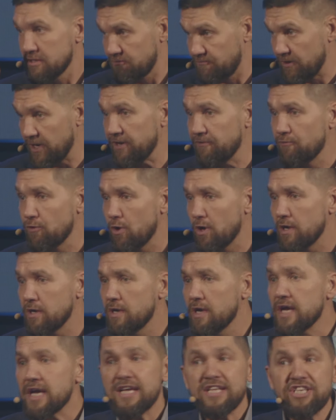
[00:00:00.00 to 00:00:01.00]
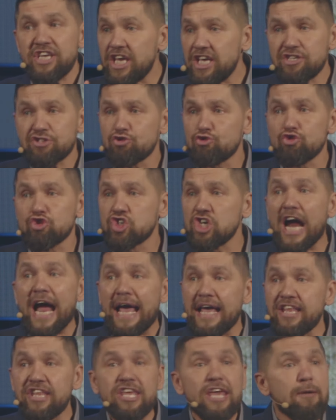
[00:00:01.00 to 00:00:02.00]
твоего. Не
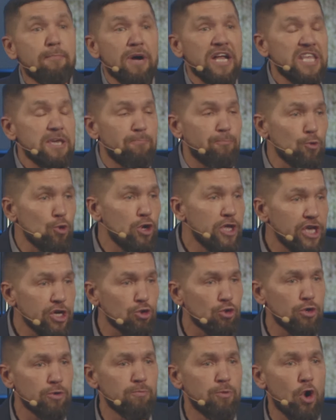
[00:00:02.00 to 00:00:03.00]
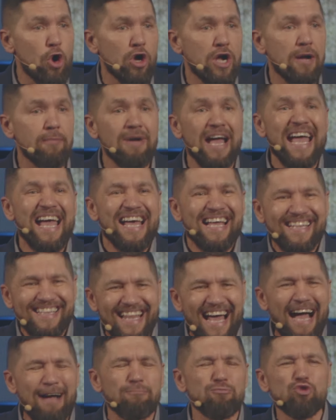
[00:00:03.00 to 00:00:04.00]
искушай, не манипулируй Богом.
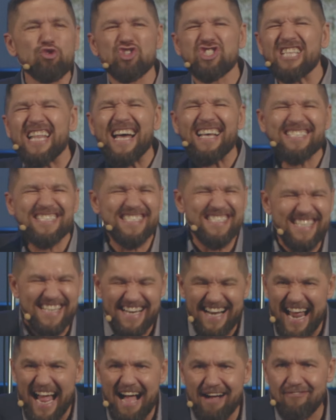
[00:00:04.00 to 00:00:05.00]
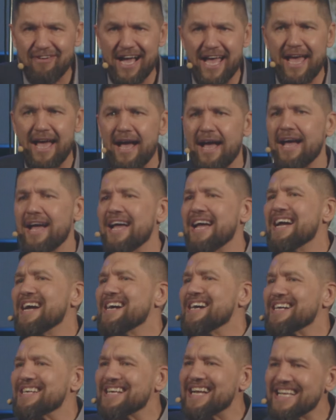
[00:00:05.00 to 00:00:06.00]
Нам нужна здравая,
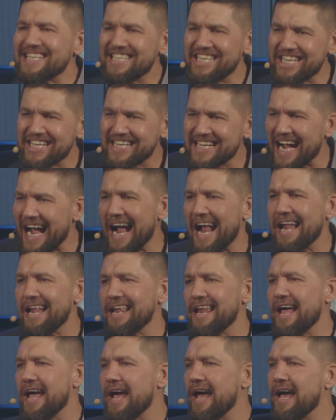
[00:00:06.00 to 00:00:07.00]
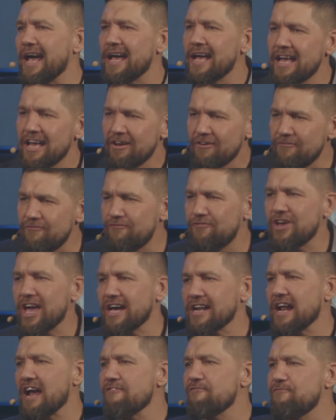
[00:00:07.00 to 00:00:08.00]
радикальная
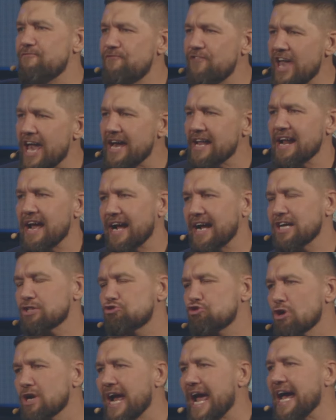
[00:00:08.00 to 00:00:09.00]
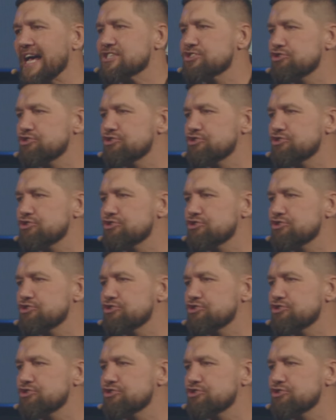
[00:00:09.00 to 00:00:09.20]
вера. Вера, которая